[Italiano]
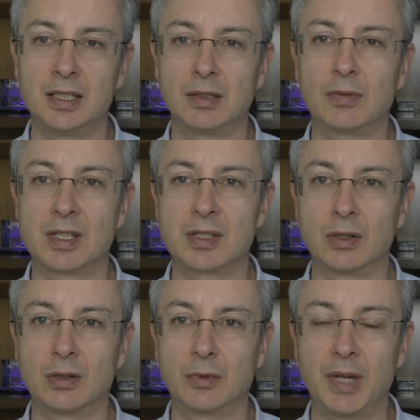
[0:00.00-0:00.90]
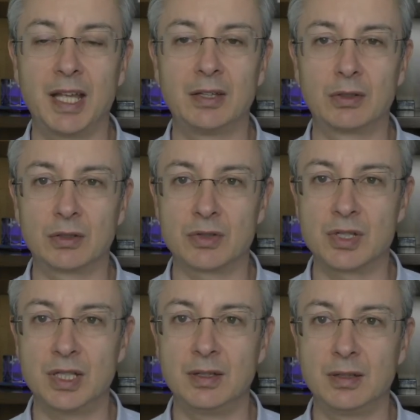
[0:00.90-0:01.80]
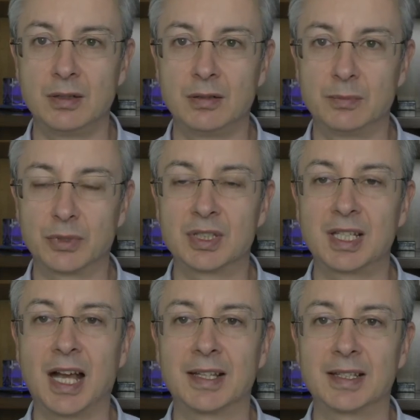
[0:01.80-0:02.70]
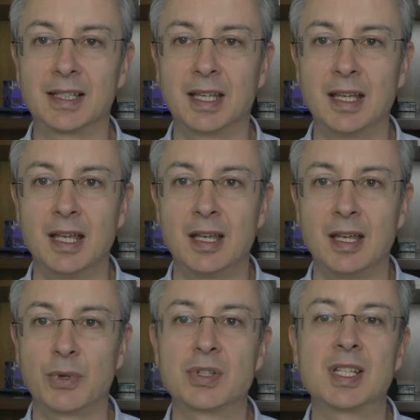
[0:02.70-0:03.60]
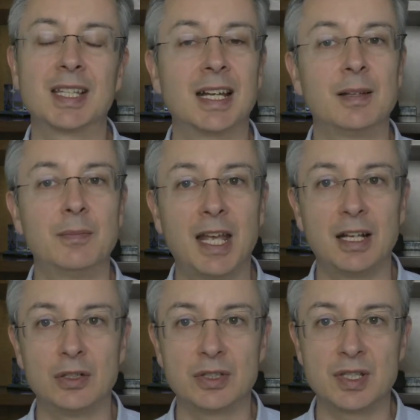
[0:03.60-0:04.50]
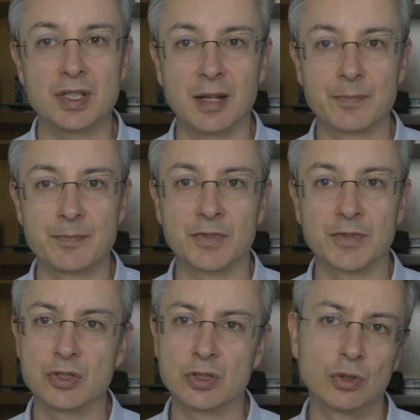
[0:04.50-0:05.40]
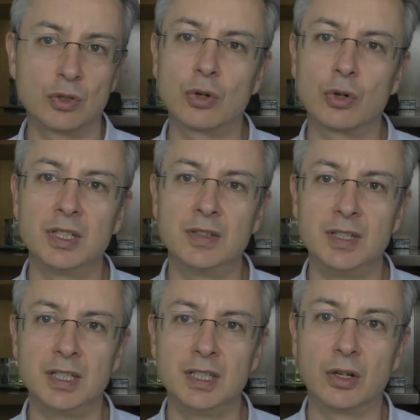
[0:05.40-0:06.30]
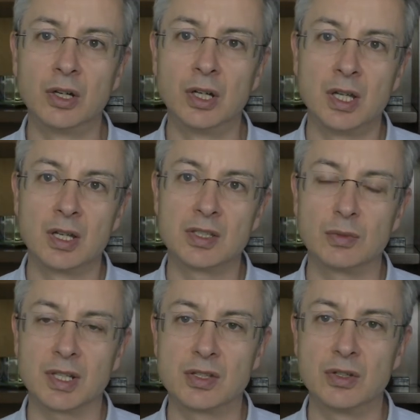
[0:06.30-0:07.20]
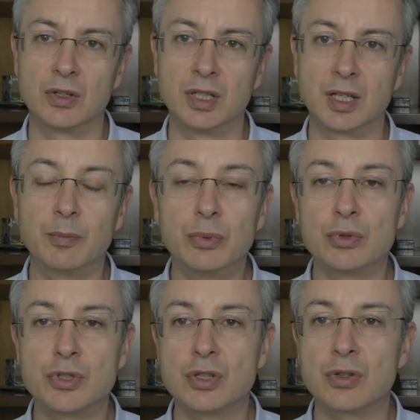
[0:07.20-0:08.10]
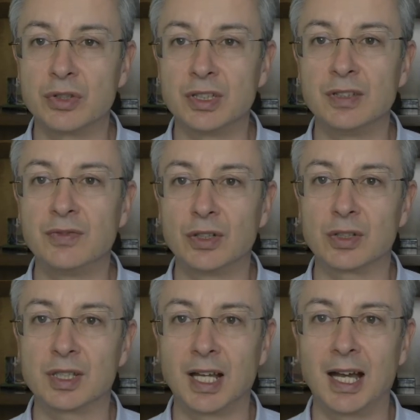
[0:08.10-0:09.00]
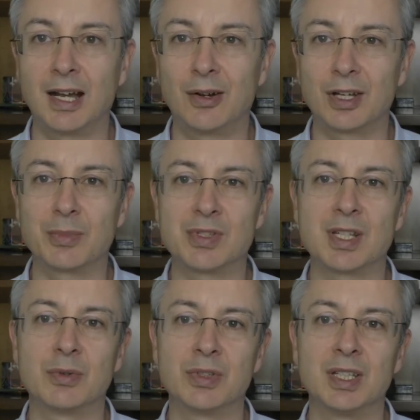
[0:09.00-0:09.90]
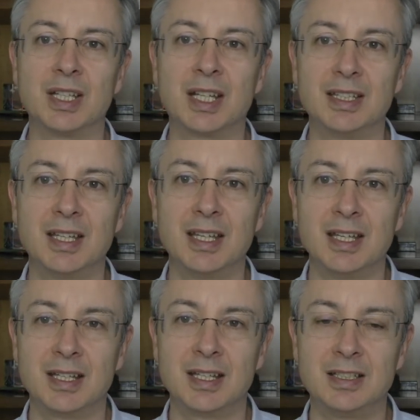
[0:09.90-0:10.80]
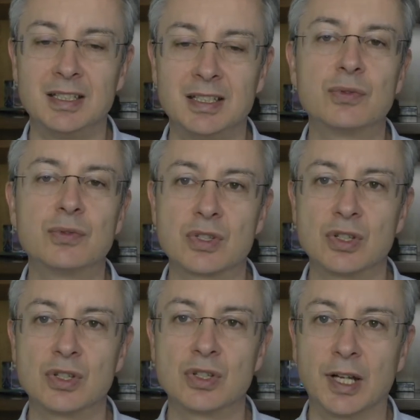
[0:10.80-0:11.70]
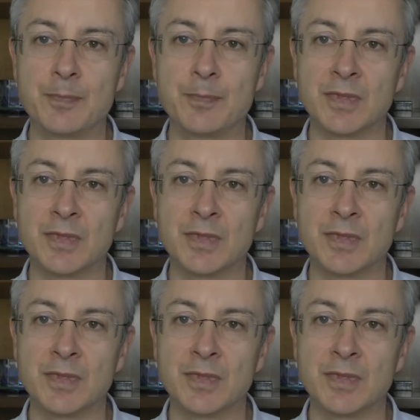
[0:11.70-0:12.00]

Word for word: di questo momento così importante, possa dare il meglio di sé. Io di solito non condivido situazioni che pur ci sono di difficoltà o che possiamo dire di, di disfunzione